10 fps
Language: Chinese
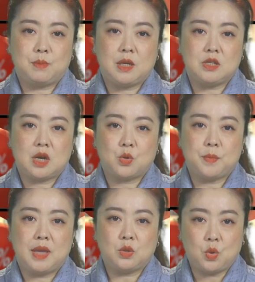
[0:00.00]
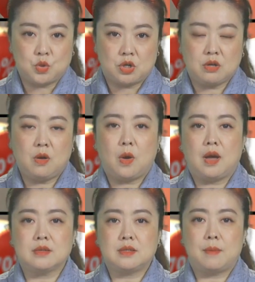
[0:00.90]
林肠溶片都有折扣
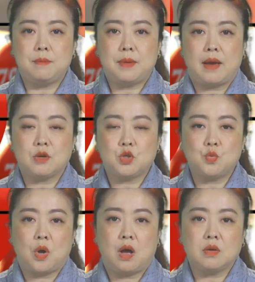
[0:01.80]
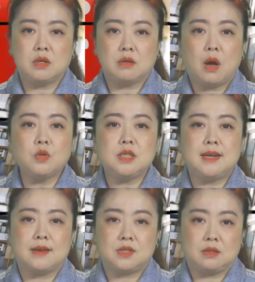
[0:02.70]
啊，三百二十五毫克高剂
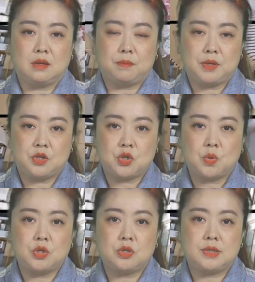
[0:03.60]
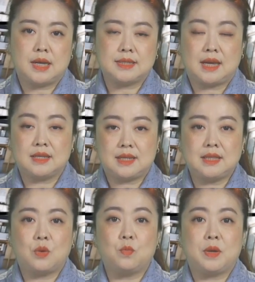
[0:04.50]
量型的，本周是降价了三
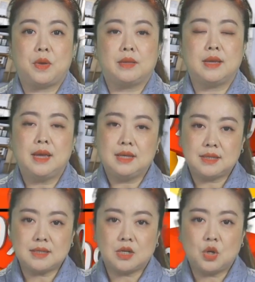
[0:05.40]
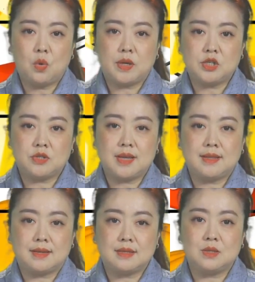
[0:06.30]
点五美元，降价之后为十三
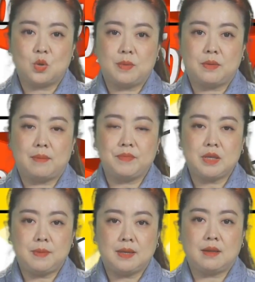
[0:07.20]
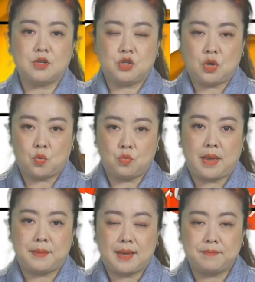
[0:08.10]
点四九美元一瓶呢，是有五
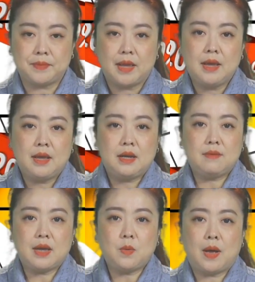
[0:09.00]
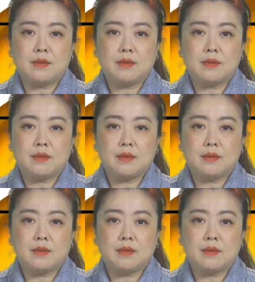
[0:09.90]
百片。另外一款